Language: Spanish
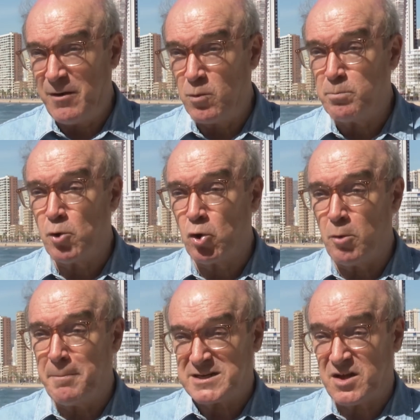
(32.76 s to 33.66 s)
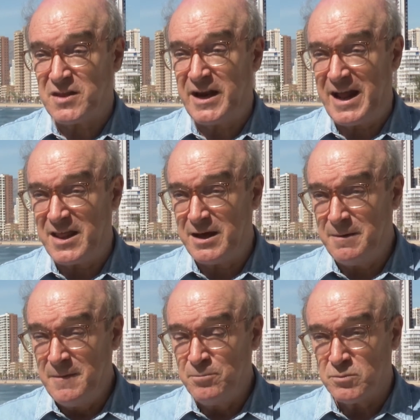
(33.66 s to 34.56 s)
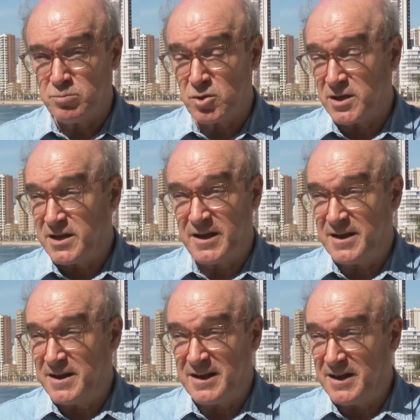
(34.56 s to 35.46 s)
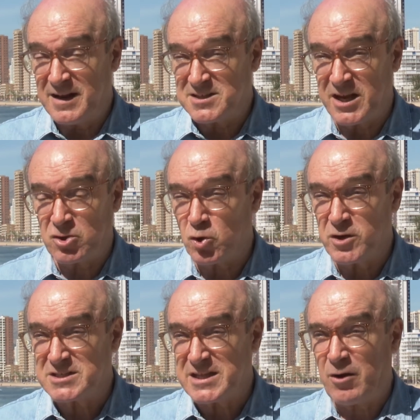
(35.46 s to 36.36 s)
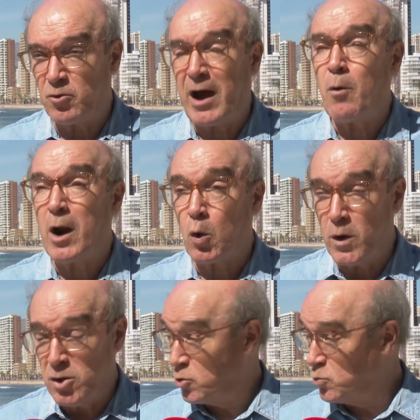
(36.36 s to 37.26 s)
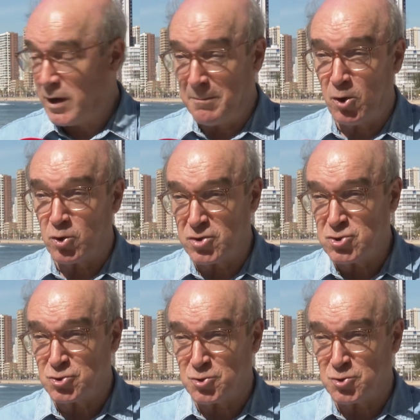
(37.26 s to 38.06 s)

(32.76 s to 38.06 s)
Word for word: un poco más acelerada porque eh, el sector está con agua al cuello, nunca mejor dicho.